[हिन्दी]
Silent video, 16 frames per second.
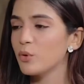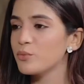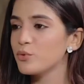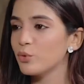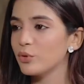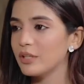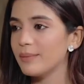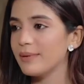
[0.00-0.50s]

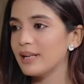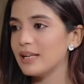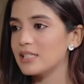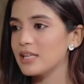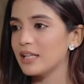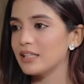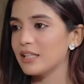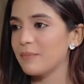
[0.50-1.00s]
खूबसूरती भी ढल
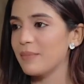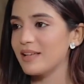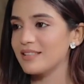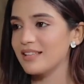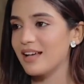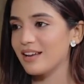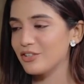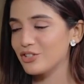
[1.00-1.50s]
जाती है
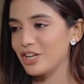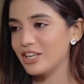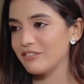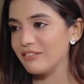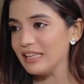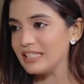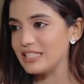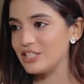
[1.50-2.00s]
पैसा आने
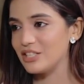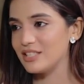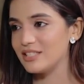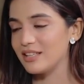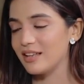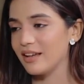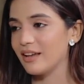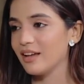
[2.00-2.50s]
जाने वाली
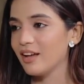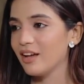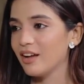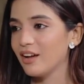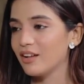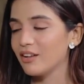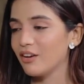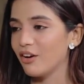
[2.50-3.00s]
चीज़ है
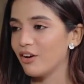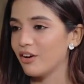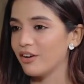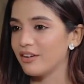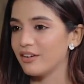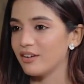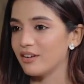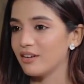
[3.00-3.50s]
hmm.
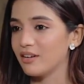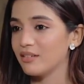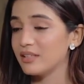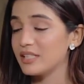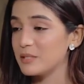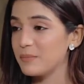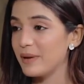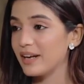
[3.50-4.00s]
और
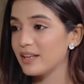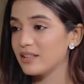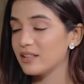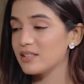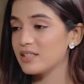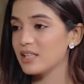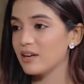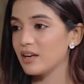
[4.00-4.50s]

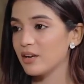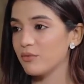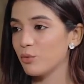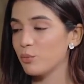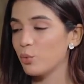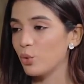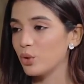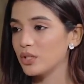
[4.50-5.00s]
रिस्पेक्ट uh, से अगर
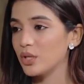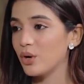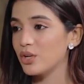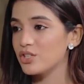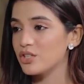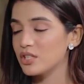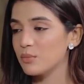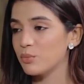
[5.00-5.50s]
वो बोलता
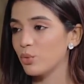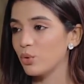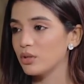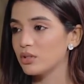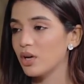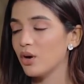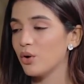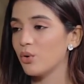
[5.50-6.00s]
हो अच्छे से
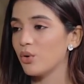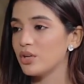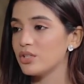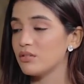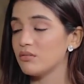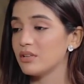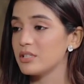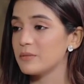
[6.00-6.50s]
बोलता हो
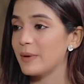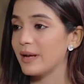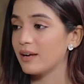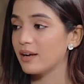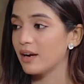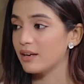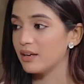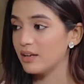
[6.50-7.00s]

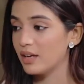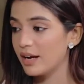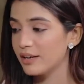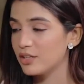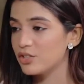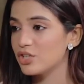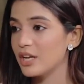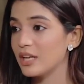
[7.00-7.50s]
रिस्पेक्ट करनी
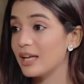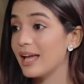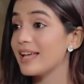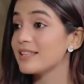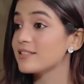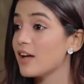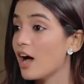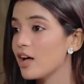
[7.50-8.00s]
आनी चाहिए
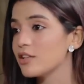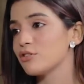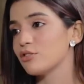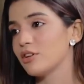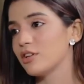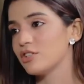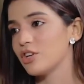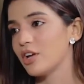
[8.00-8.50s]
एहसास
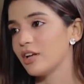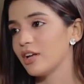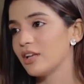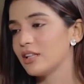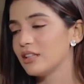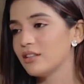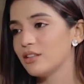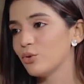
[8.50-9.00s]
होना
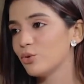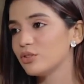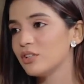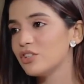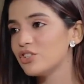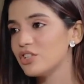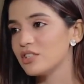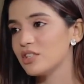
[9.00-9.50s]
चाहिए hmm. दो हम्म.
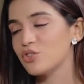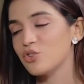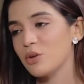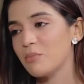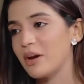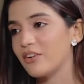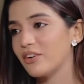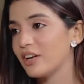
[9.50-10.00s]
तीन चीज़ें जो
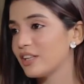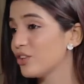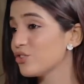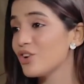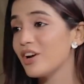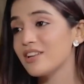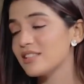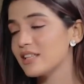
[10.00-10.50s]
ये मैटर करती
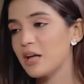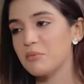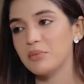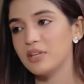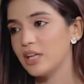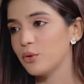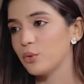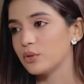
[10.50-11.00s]
हैं जो हर इंसान
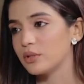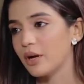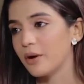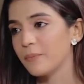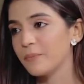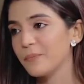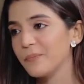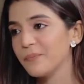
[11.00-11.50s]
में नहीं होता
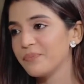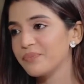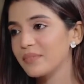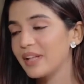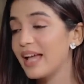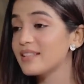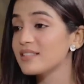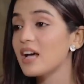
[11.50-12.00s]

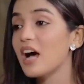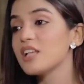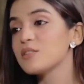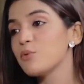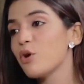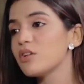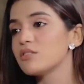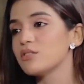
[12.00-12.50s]

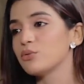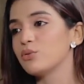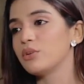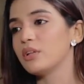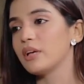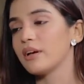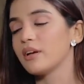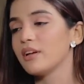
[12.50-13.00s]
एहसास बहुत
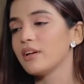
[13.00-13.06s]
ज़रूरी